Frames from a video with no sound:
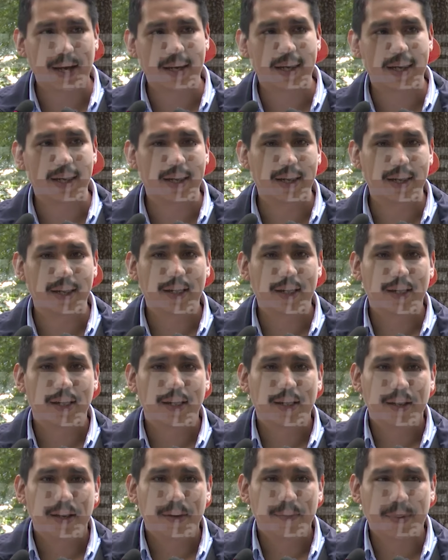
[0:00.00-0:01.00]
y
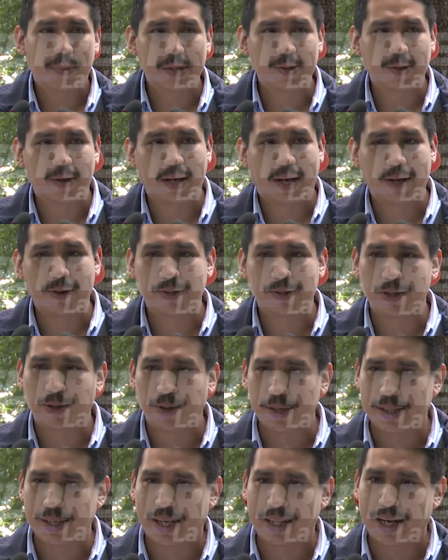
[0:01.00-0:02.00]
personas que nos
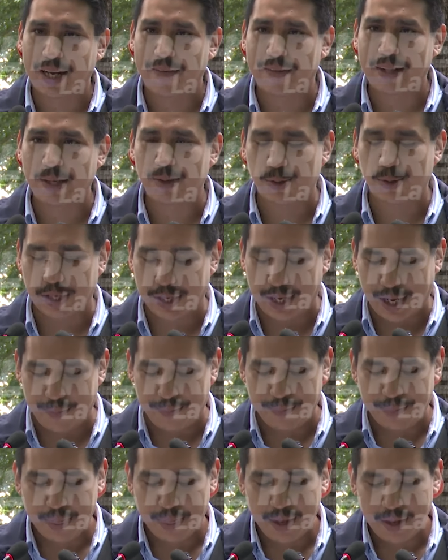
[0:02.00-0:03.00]
sintonizan a través de su
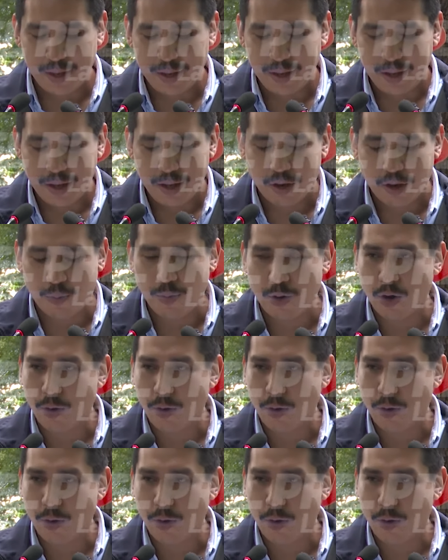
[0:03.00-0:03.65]
señal. Como